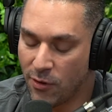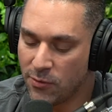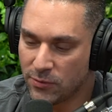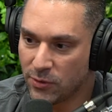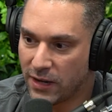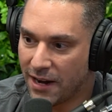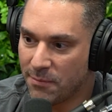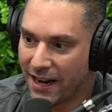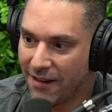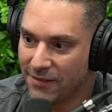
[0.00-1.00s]
que é um
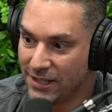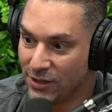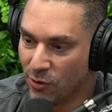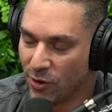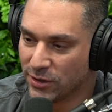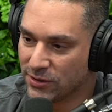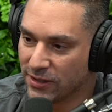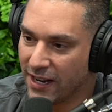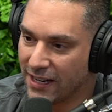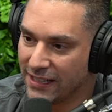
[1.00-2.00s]
lugar
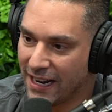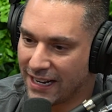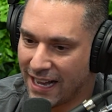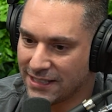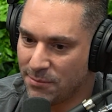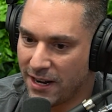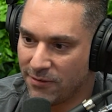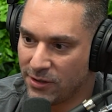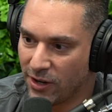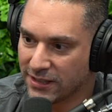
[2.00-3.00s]
maravilhoso, né? Ali, a casa
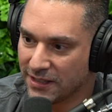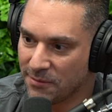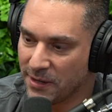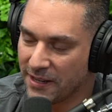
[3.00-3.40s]
maravilhosa